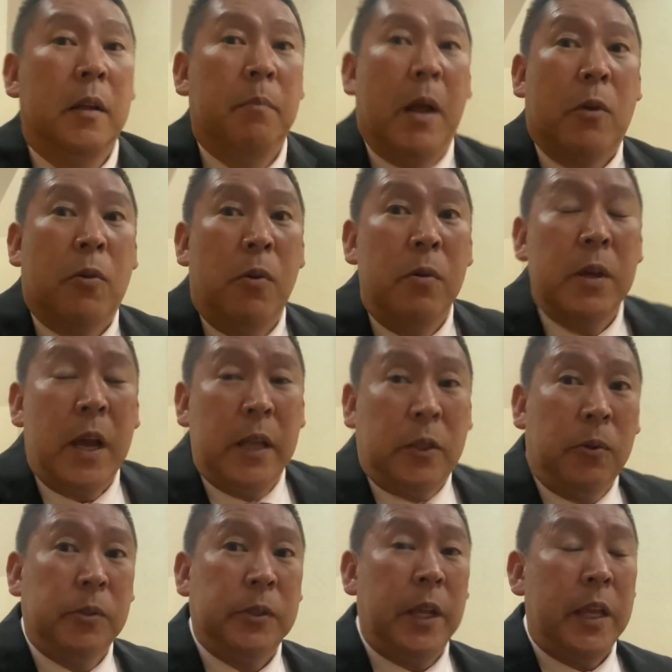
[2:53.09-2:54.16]
まあ、今回
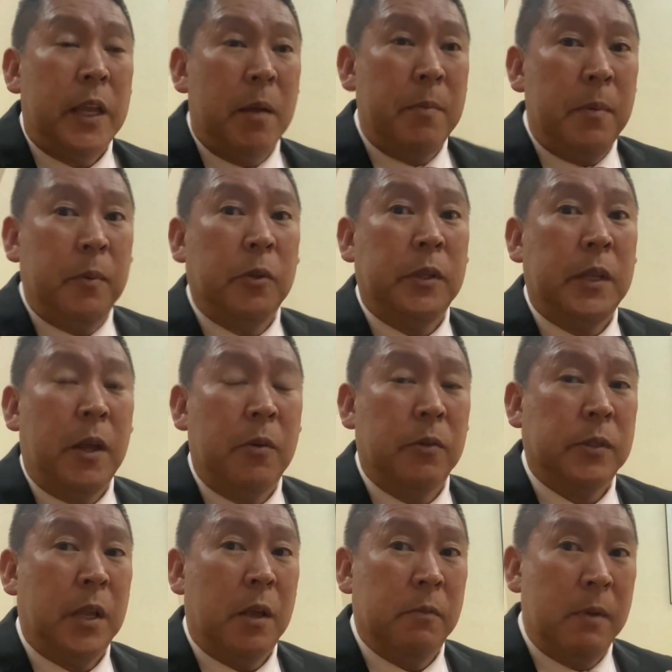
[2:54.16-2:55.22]
当然山本太郎
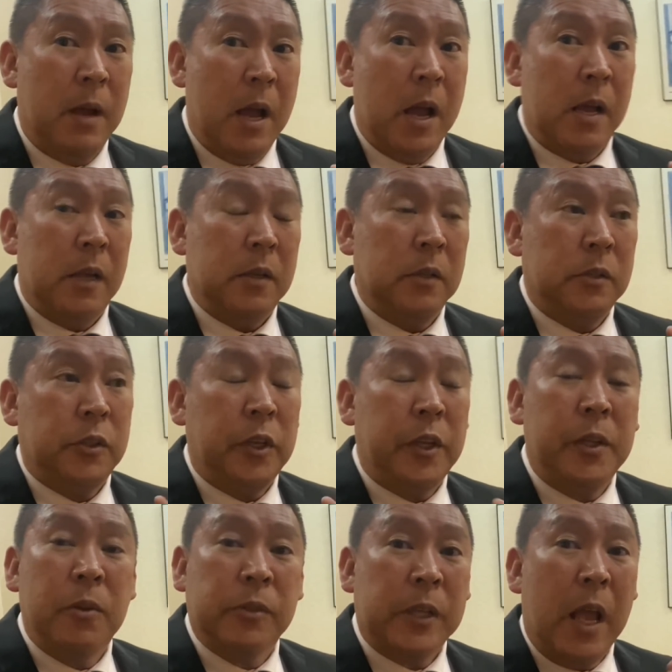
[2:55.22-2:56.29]
さんは、
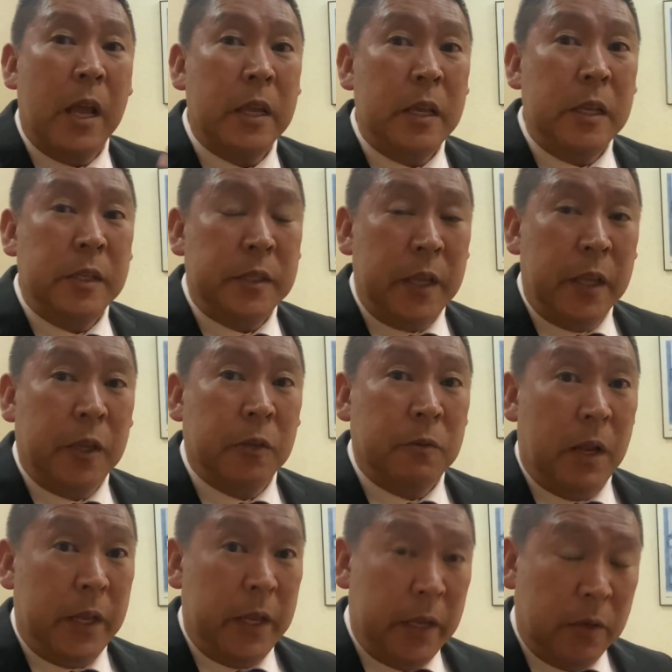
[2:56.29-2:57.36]
次の参議院選挙に
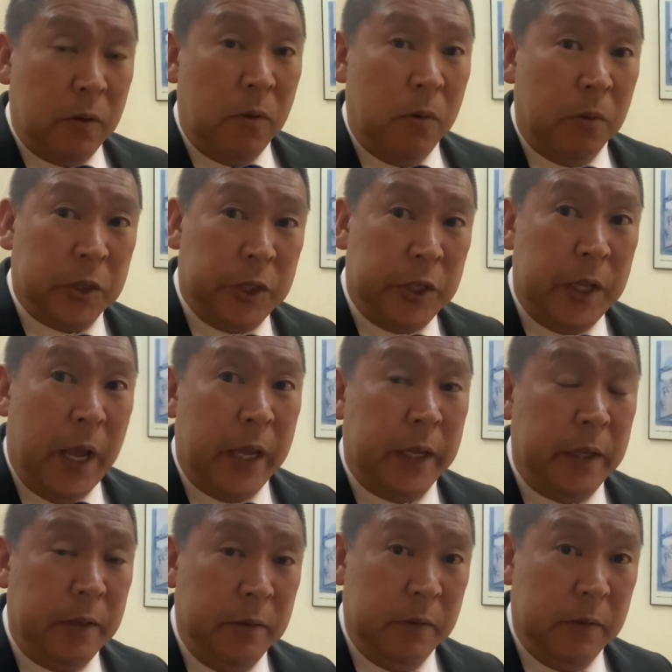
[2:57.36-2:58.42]
は立候補しない